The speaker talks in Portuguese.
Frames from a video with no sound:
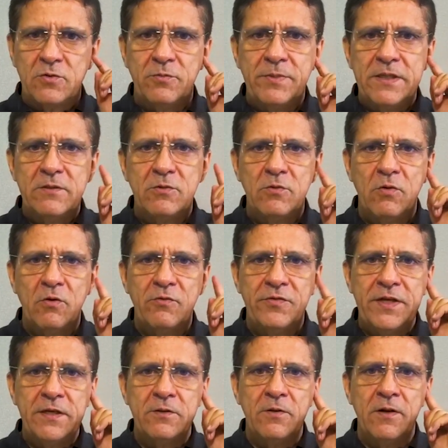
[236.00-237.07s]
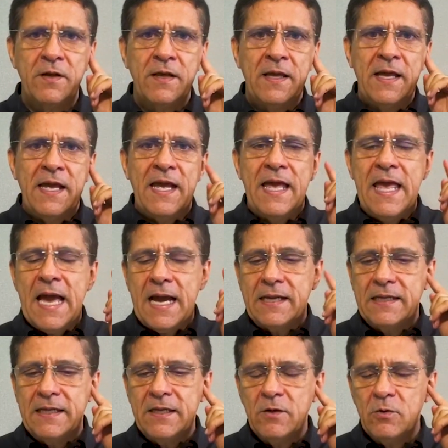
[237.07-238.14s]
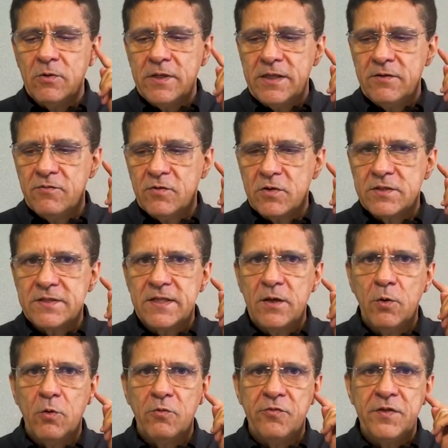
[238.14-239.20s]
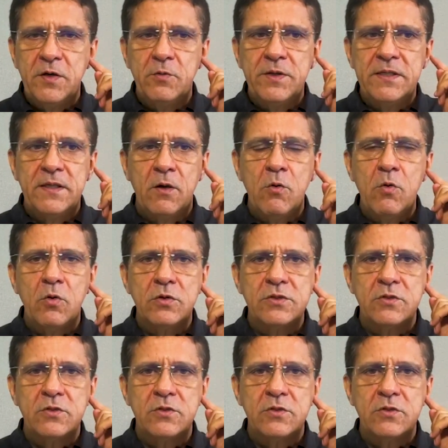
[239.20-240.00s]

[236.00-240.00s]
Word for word: Zumbido no ouvido é aquilo que você ouviu e não